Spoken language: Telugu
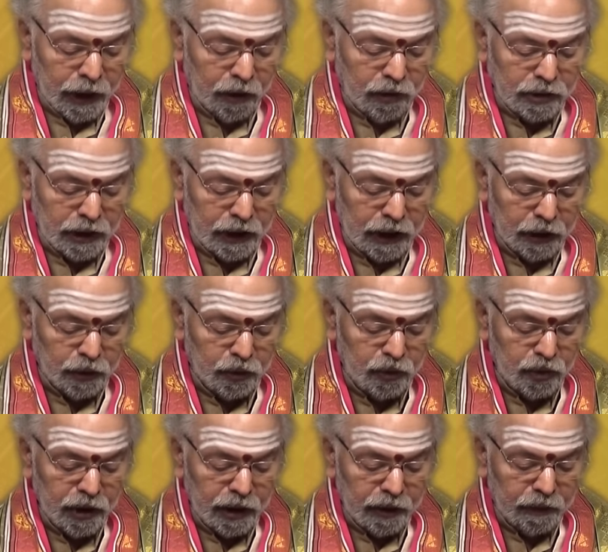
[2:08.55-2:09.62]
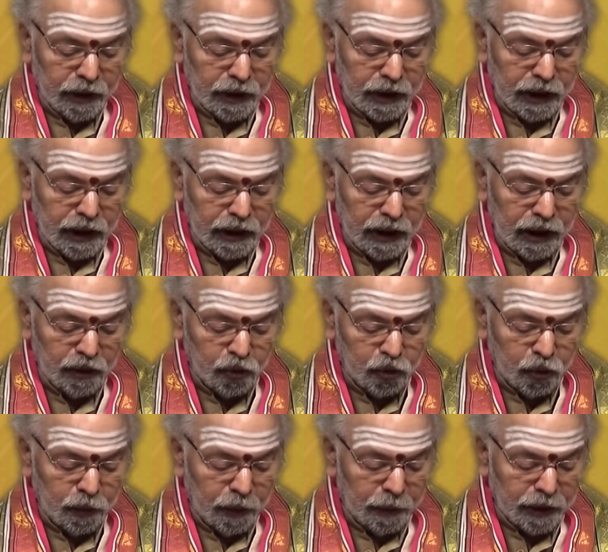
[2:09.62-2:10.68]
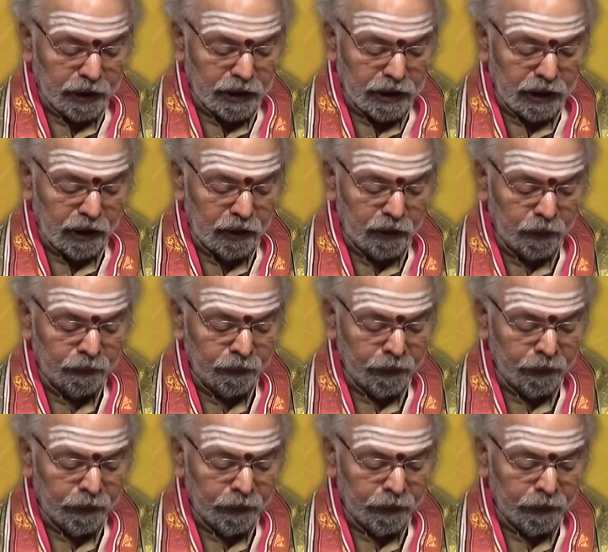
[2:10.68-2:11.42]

అవసరం లేదు వ్యక్తిగత కుటుంబ ప్రతిష్టలను